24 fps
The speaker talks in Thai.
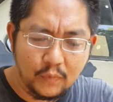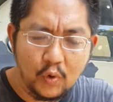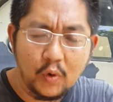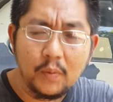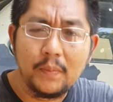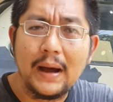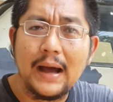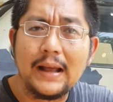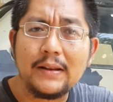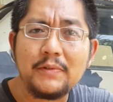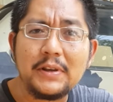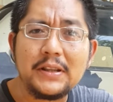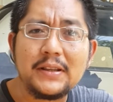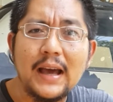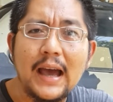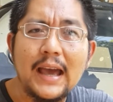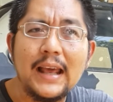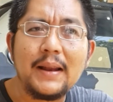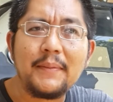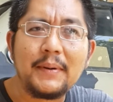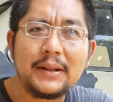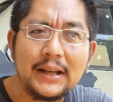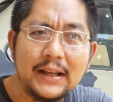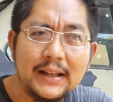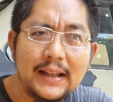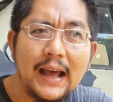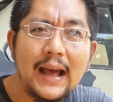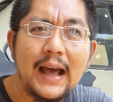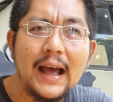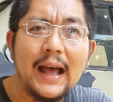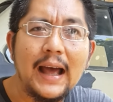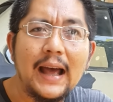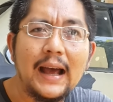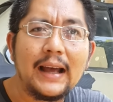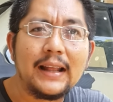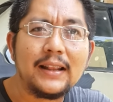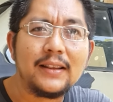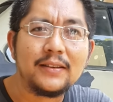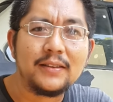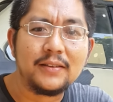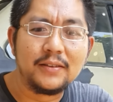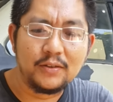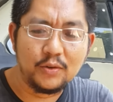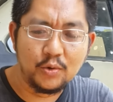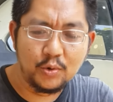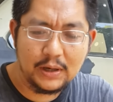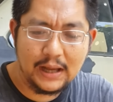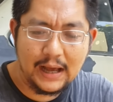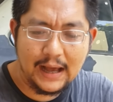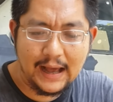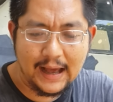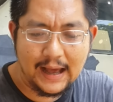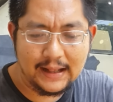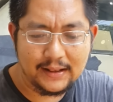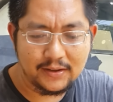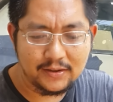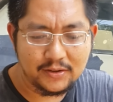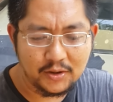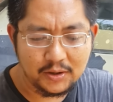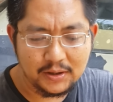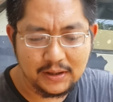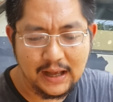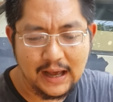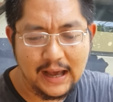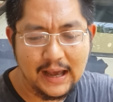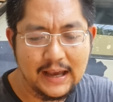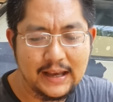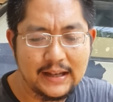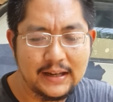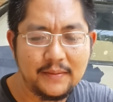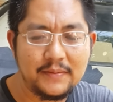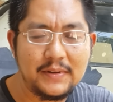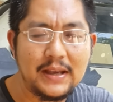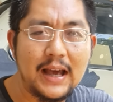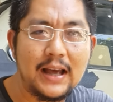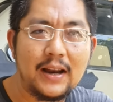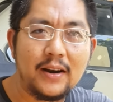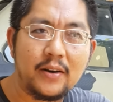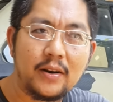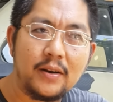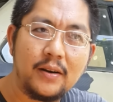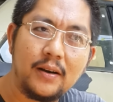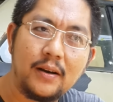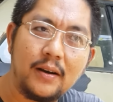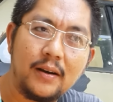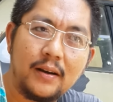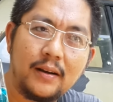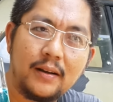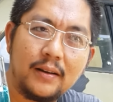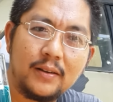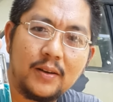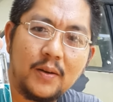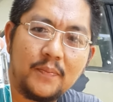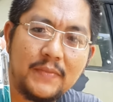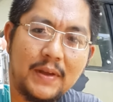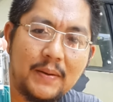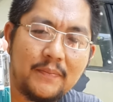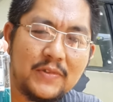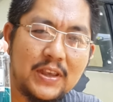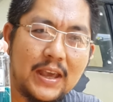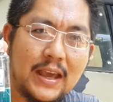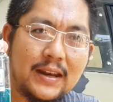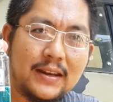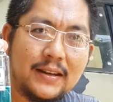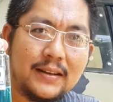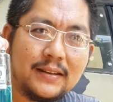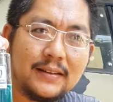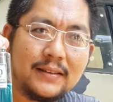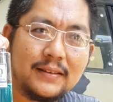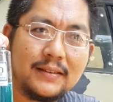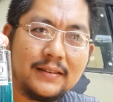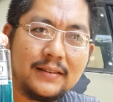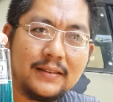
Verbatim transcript: มุ่งมั่นวิจัยและพัฒนากันอยู่นานจนได้น้ำยาลมดำเย็น